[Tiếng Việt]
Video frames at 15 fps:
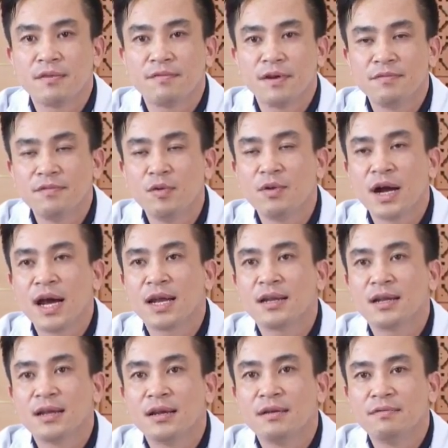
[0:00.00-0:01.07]
phân vùng gan
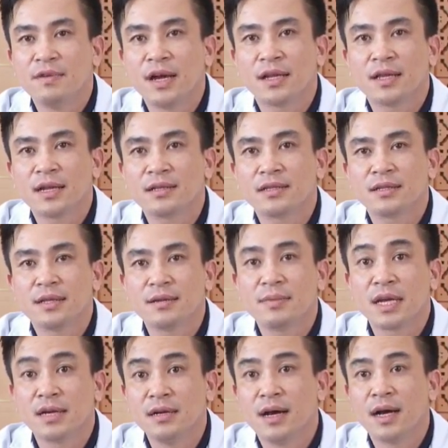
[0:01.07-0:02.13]
với cả thắt tĩnh
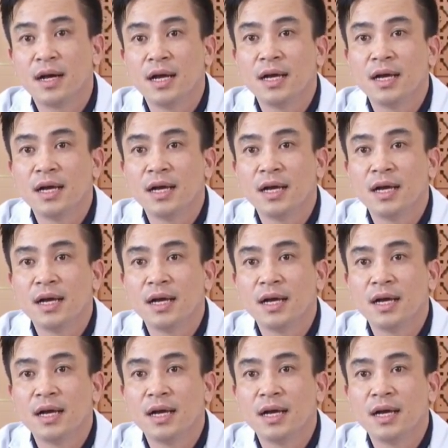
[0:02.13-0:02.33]
mạch cửa